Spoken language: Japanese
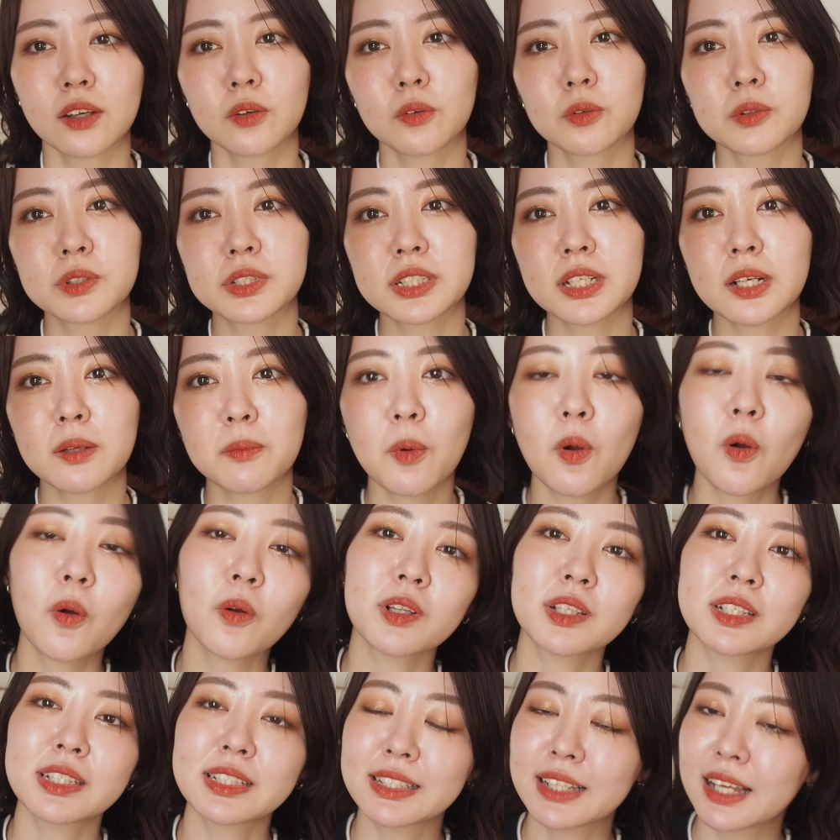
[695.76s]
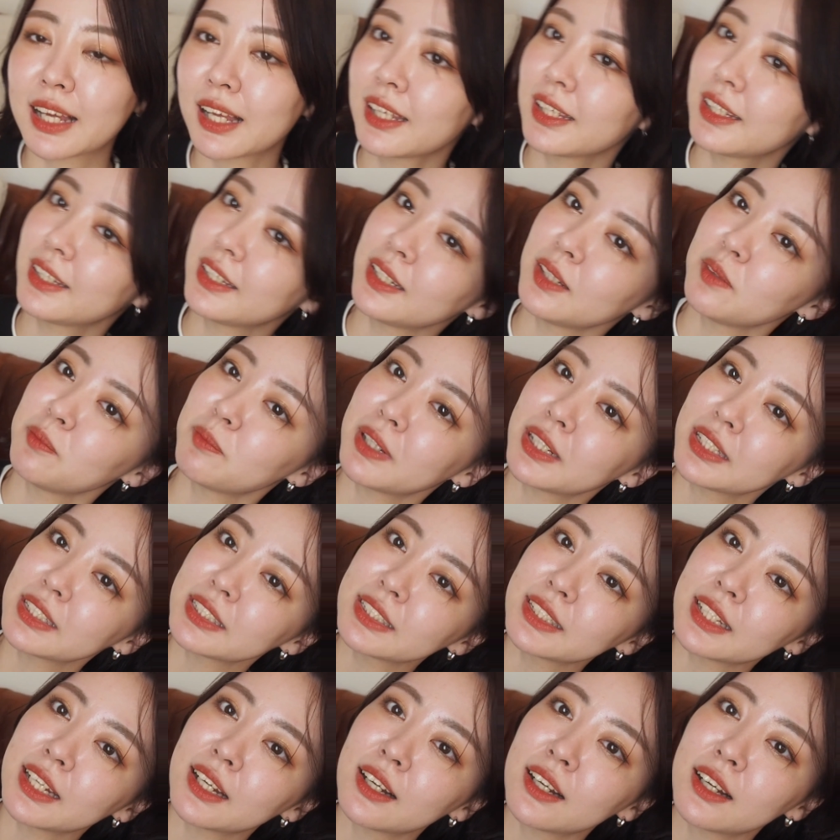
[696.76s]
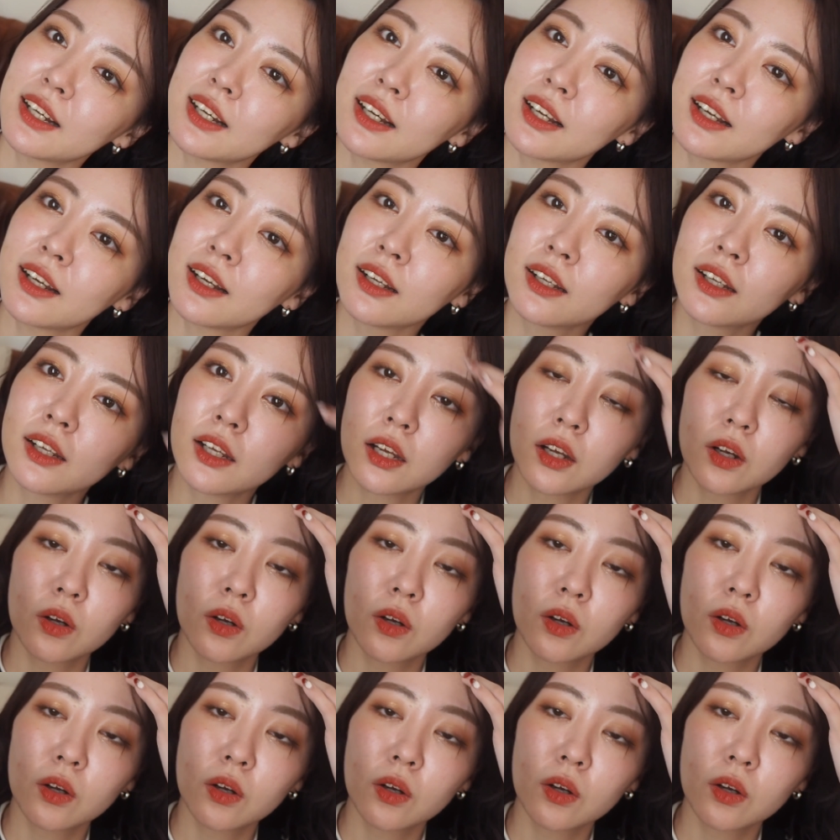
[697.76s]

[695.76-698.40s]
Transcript: こちらも使い切りました。